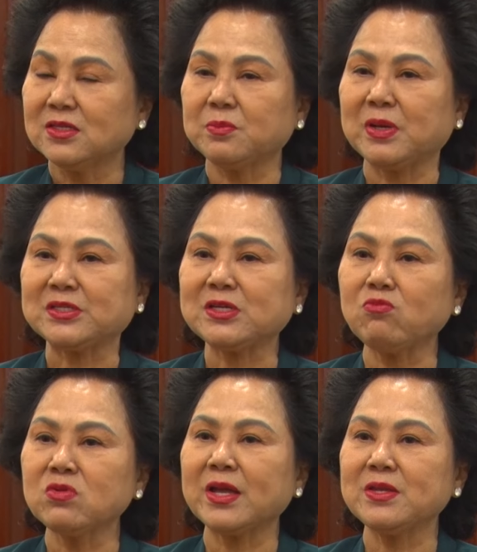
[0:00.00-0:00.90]
nhưng mà
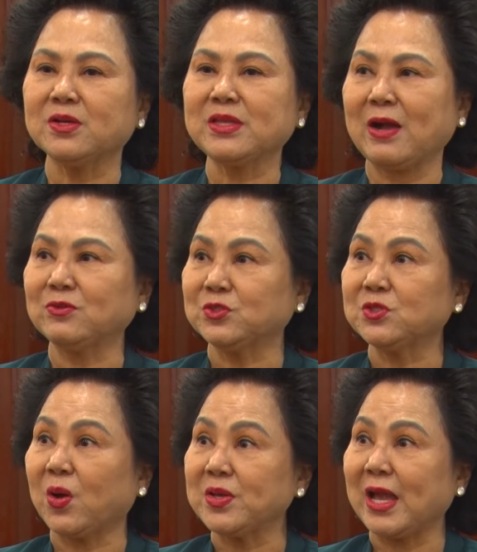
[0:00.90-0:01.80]
trong cái dự thảo
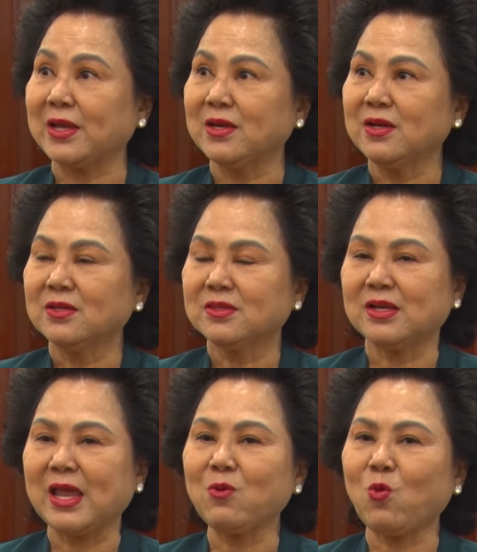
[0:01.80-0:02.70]
sửa đổi này
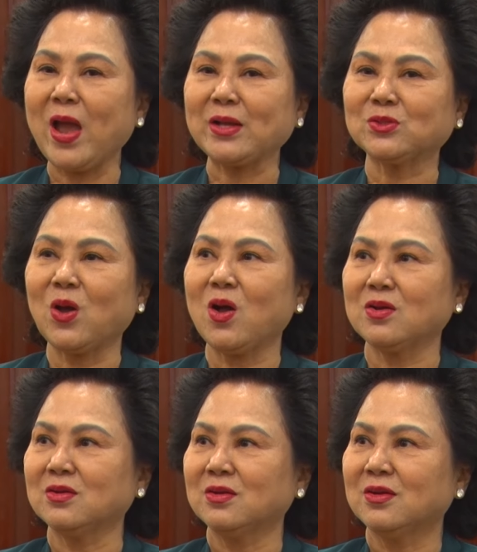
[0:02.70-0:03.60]
thì lại hoàn
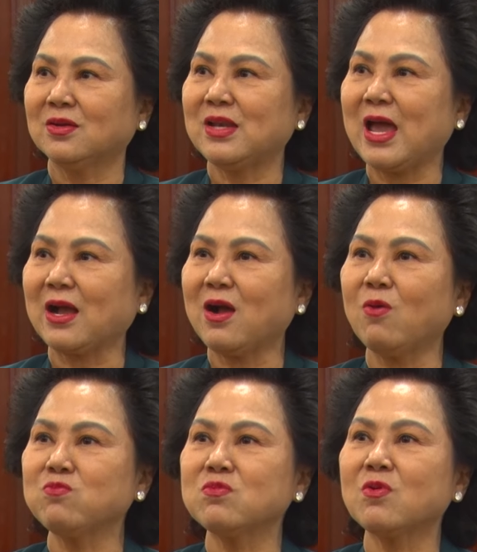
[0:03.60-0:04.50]
toàn là
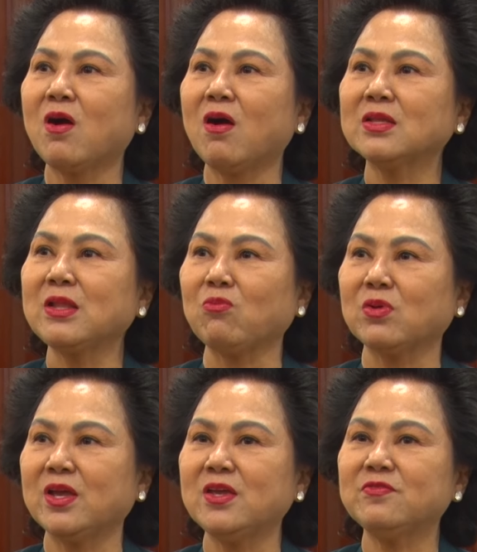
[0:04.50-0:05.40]
không có
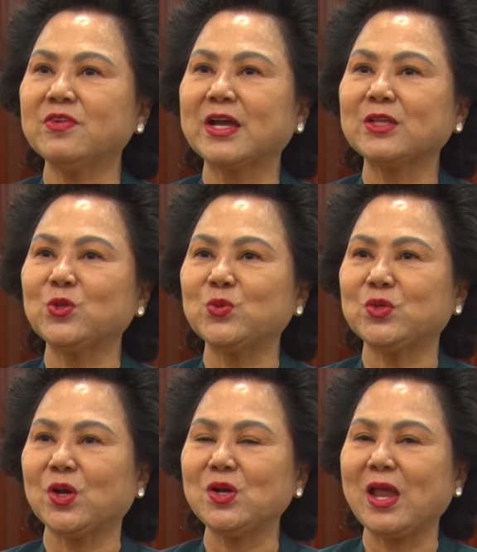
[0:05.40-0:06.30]
đồng ý với cái tiêu
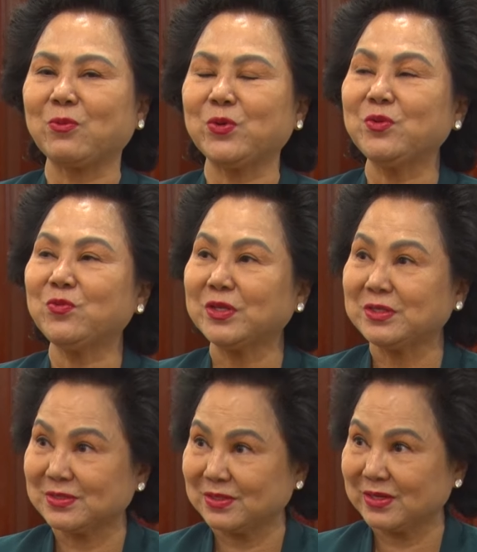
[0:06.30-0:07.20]
chuẩn là khuyến khích
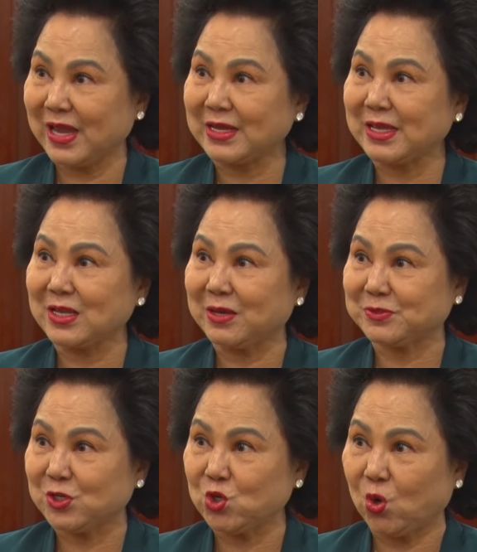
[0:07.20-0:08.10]
các doanh nghiệp
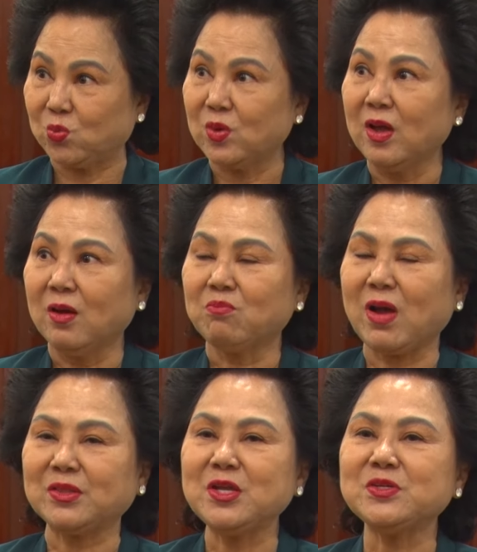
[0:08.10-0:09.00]
sử dụng
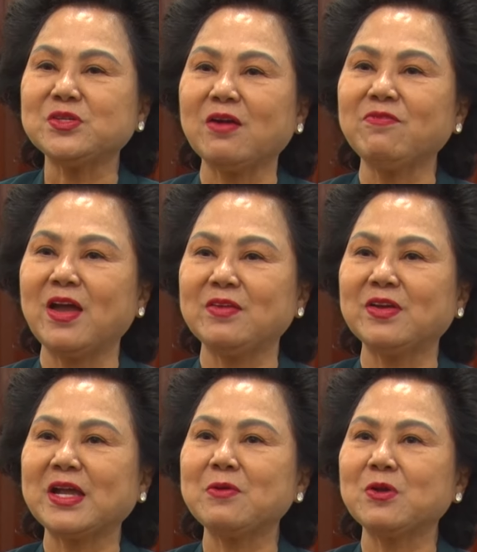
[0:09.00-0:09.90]
mà đi trở về
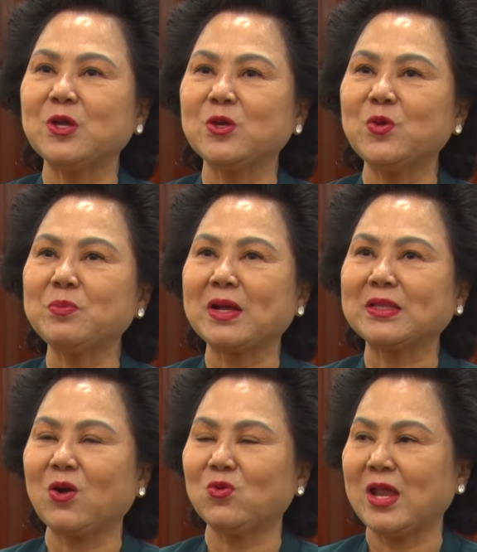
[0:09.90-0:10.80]
với cái nghị quyết ban đầu